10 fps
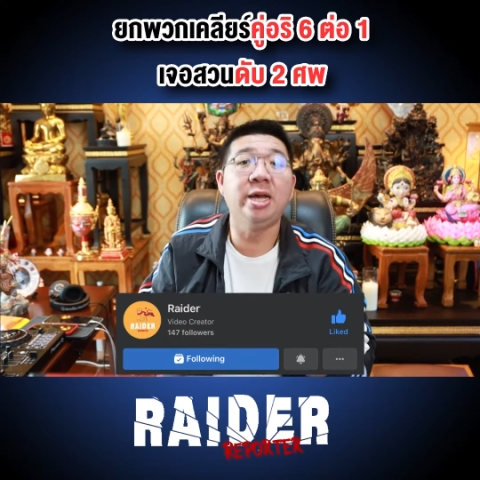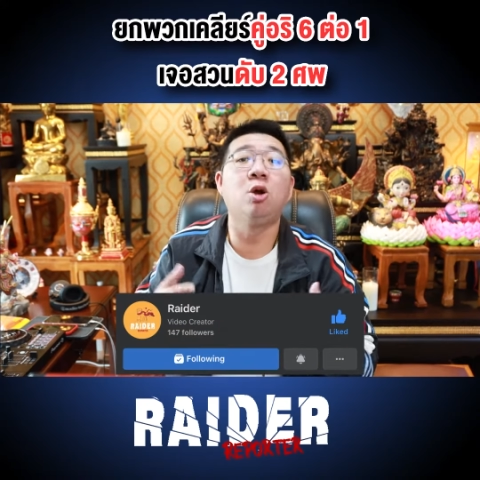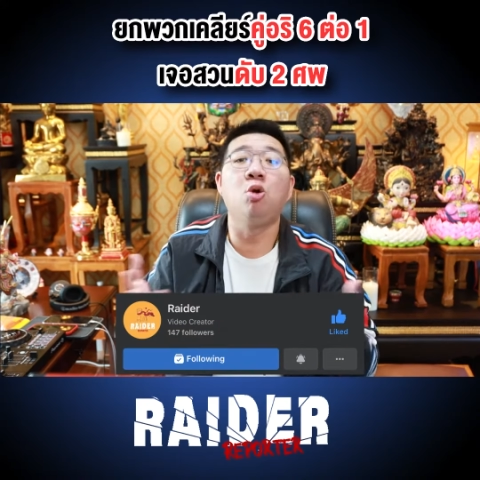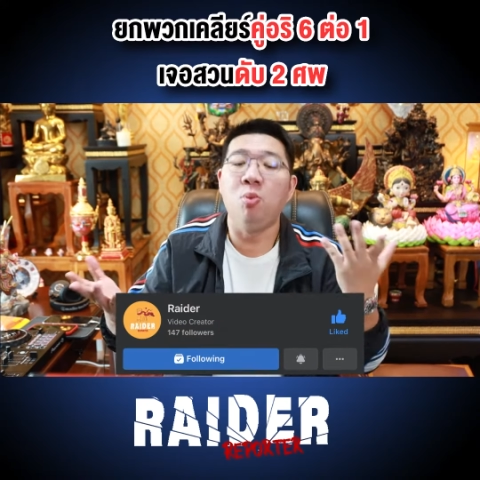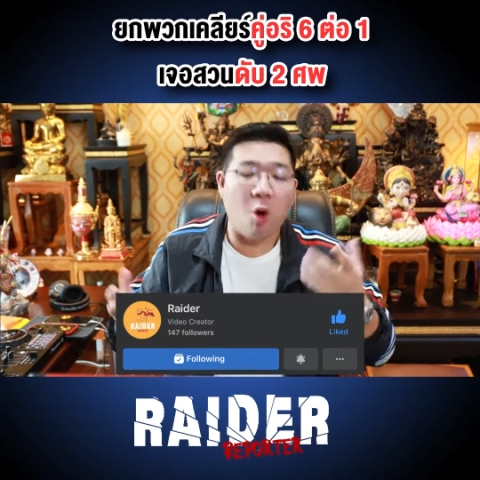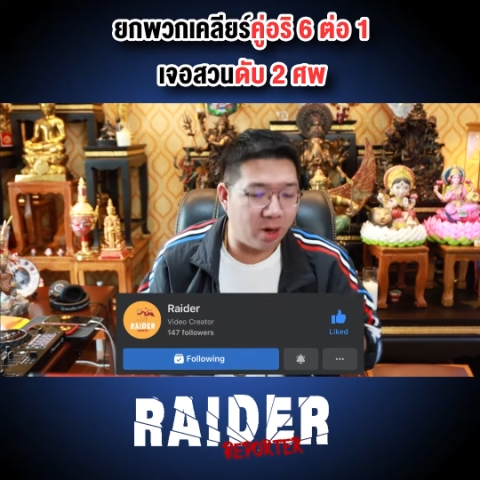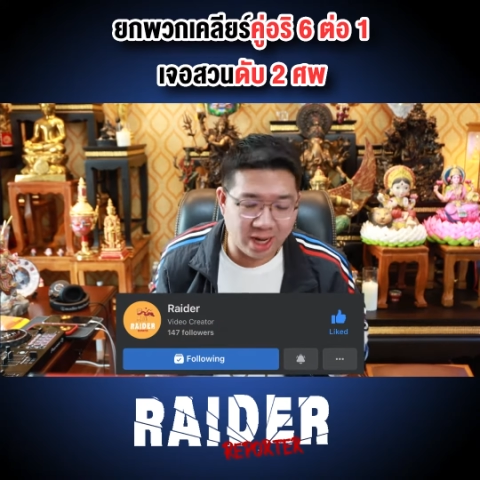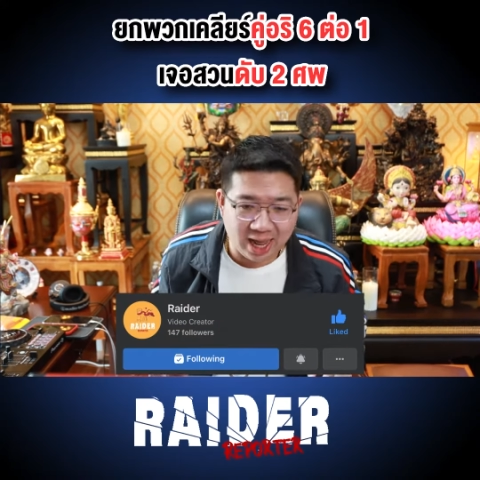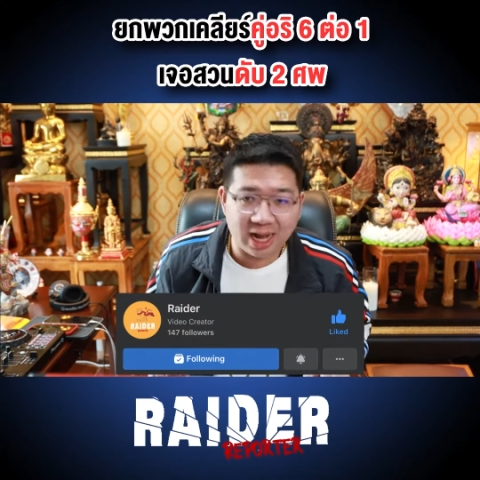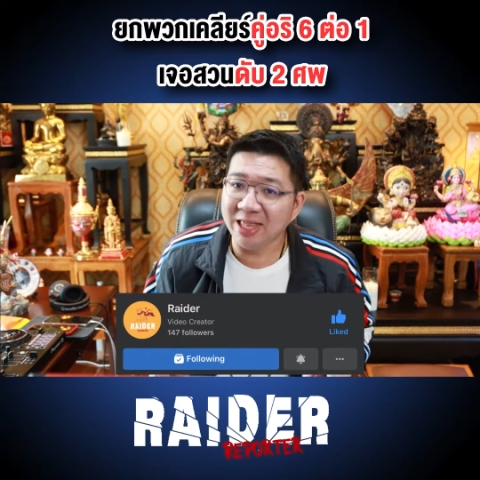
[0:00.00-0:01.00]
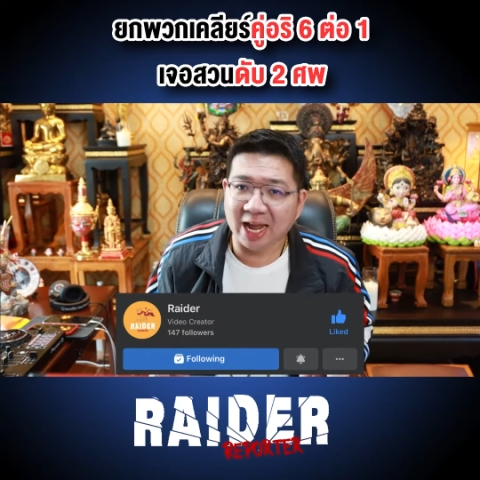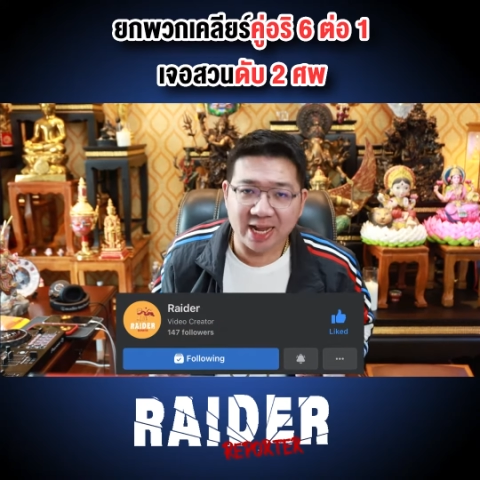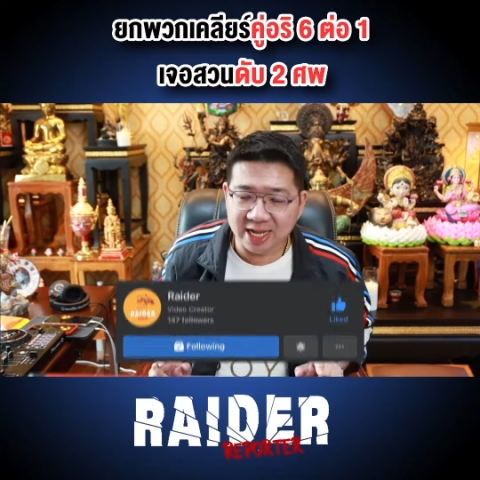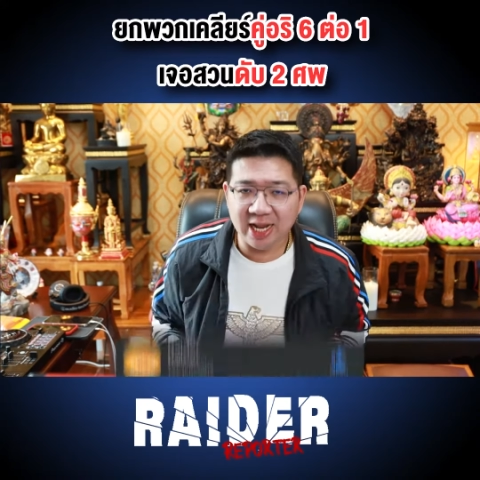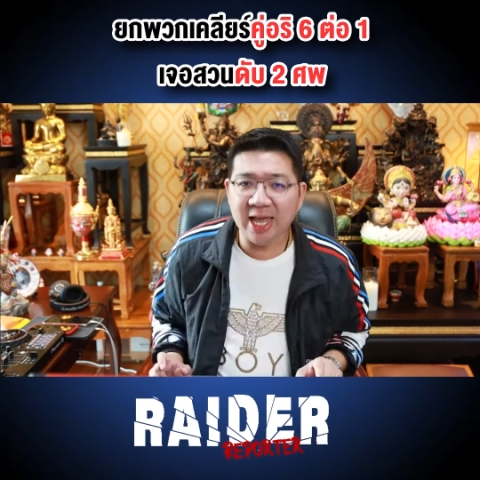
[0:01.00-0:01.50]
1ลุม6นั่นแหละแล้วแต่
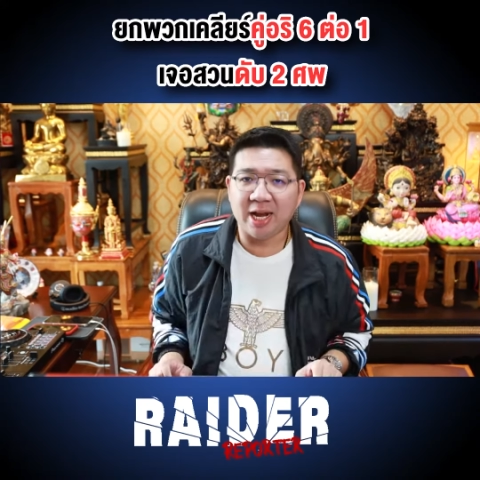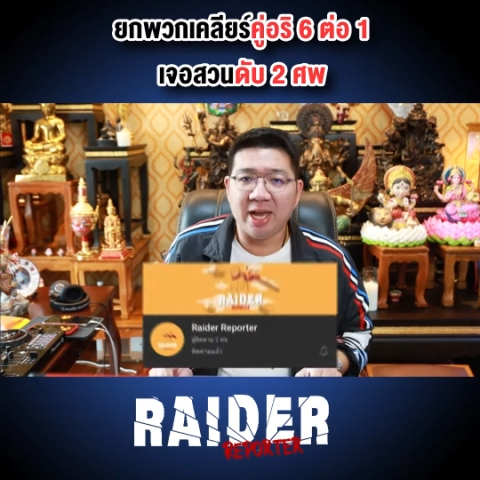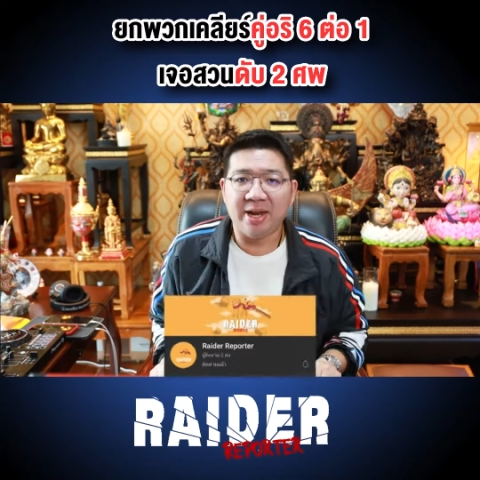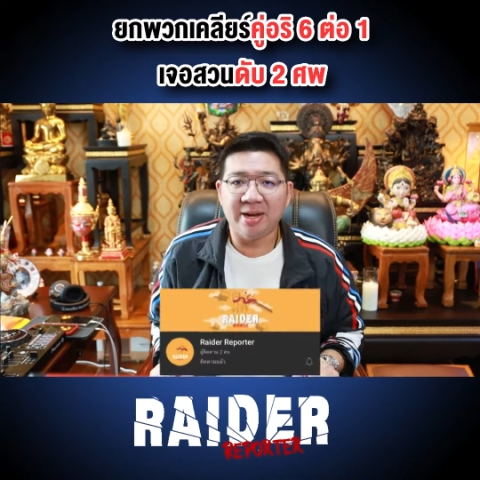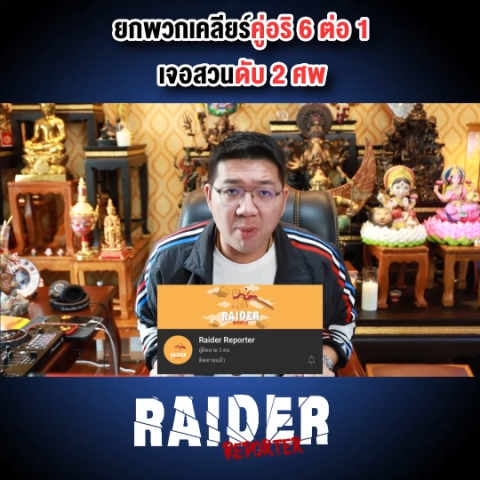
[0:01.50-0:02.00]
ใครจะเรียกเลย